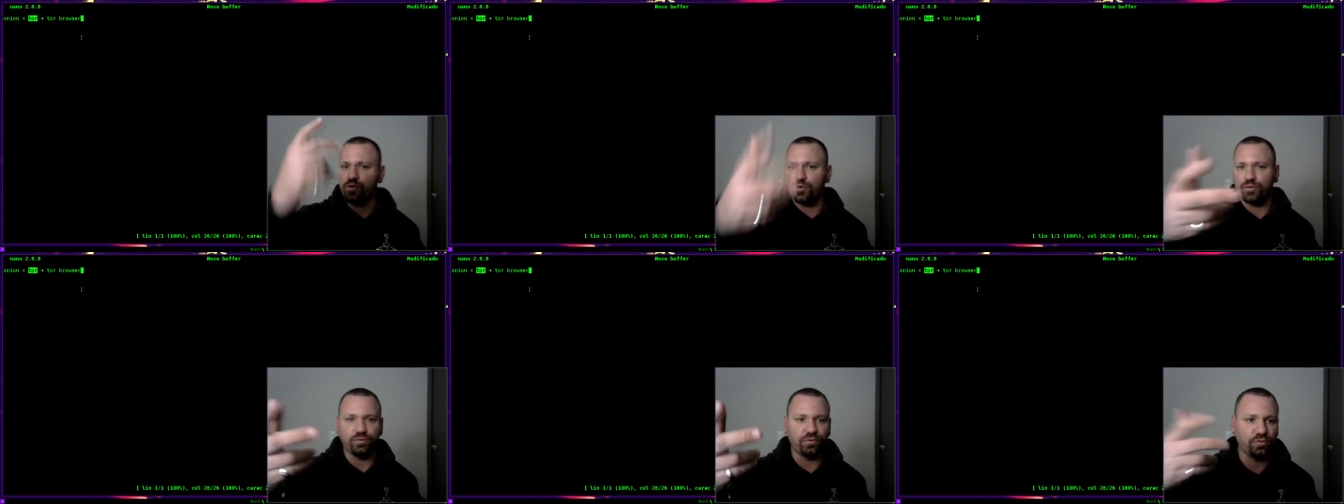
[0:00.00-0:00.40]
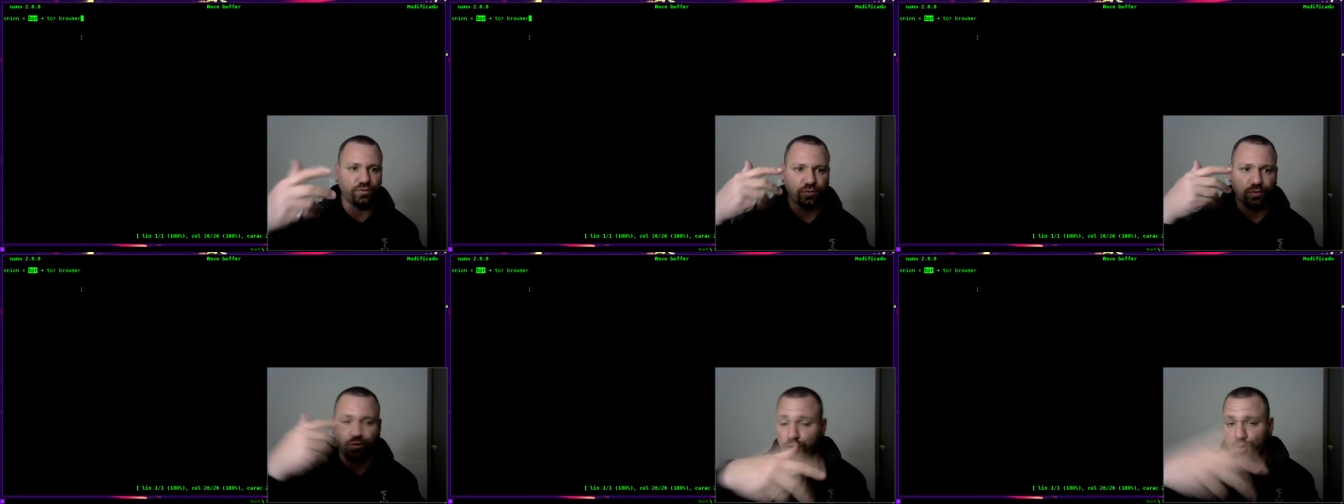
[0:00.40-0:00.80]

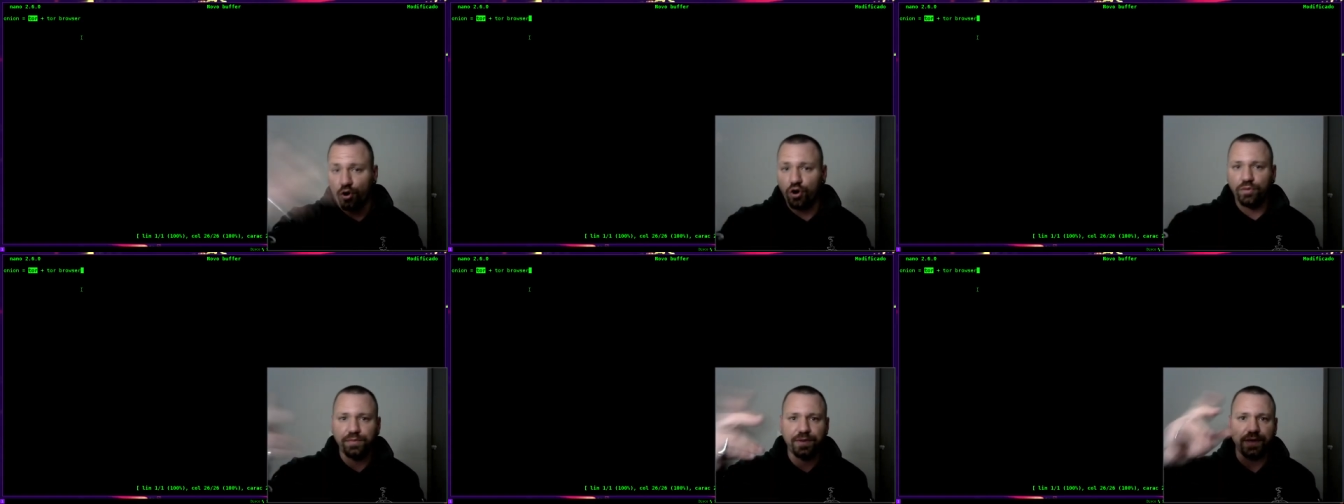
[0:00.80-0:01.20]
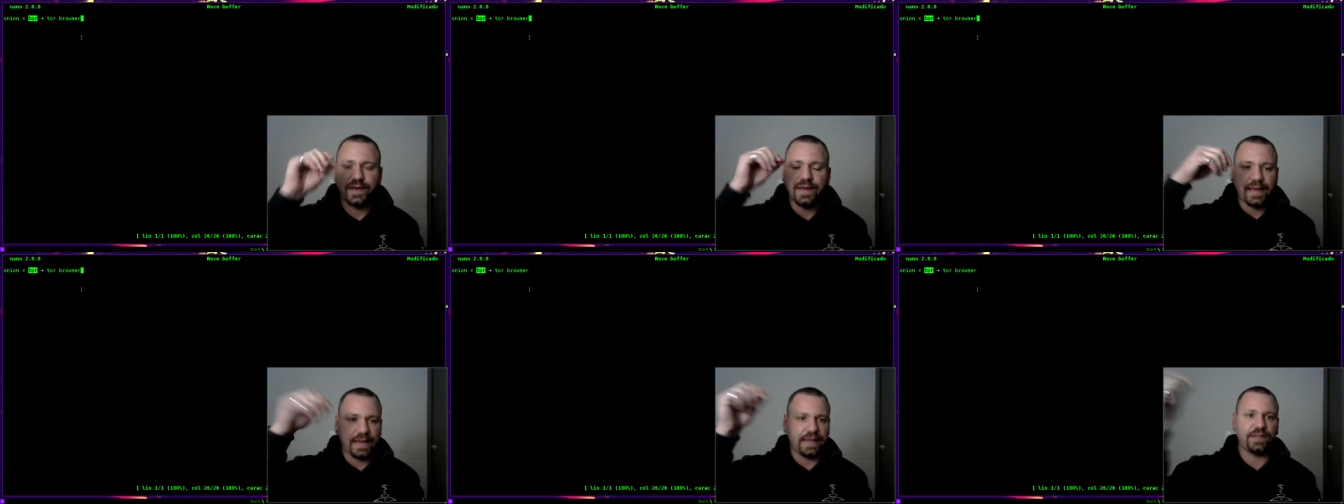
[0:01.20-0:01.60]
o, o, Chrome,
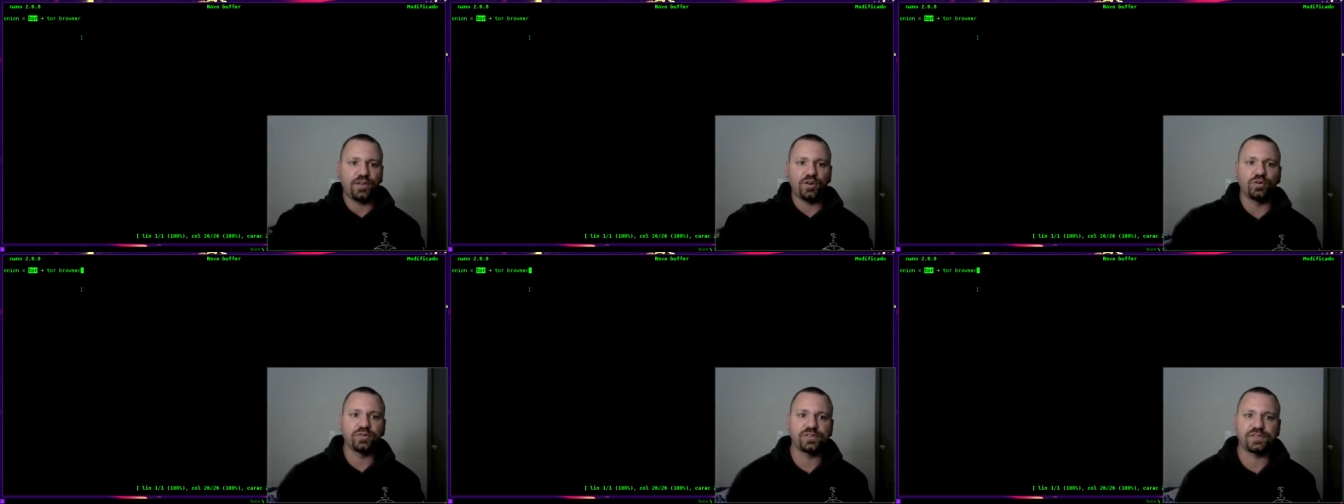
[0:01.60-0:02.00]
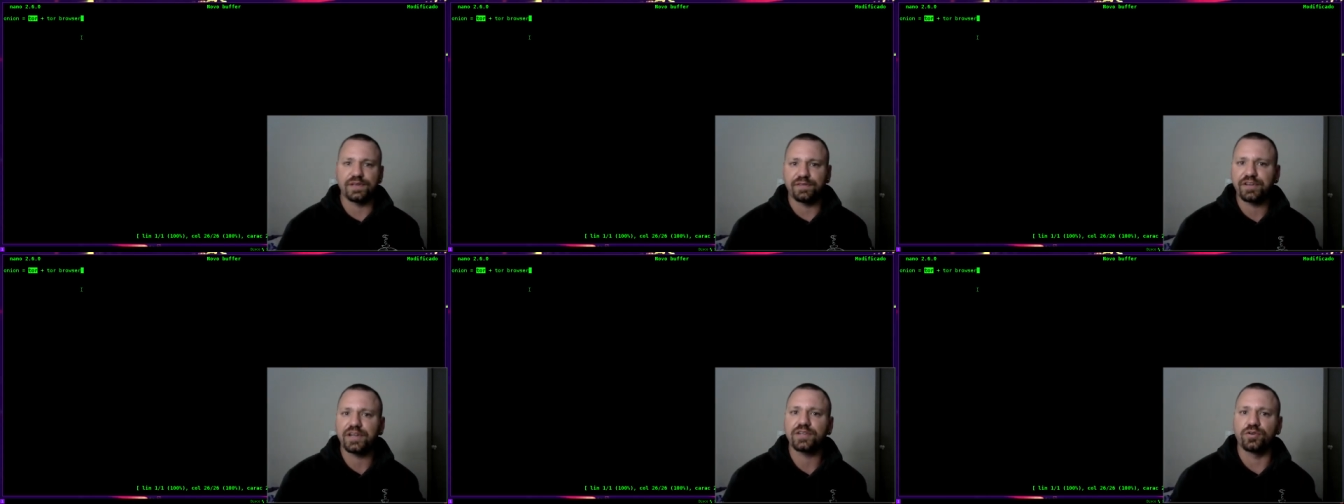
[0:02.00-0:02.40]
entre outros
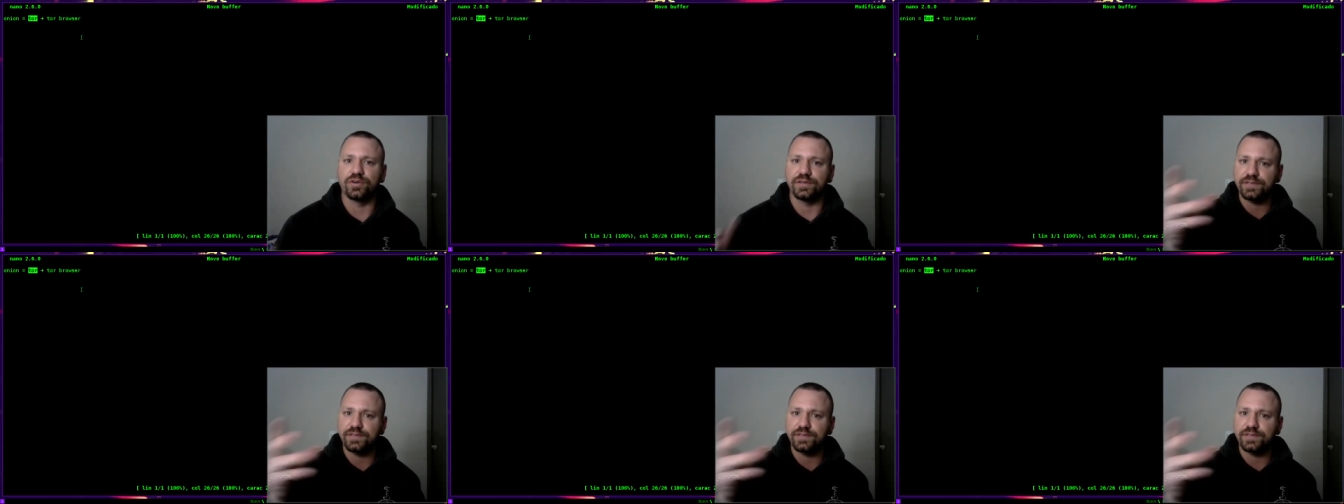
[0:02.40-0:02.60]
navegadores.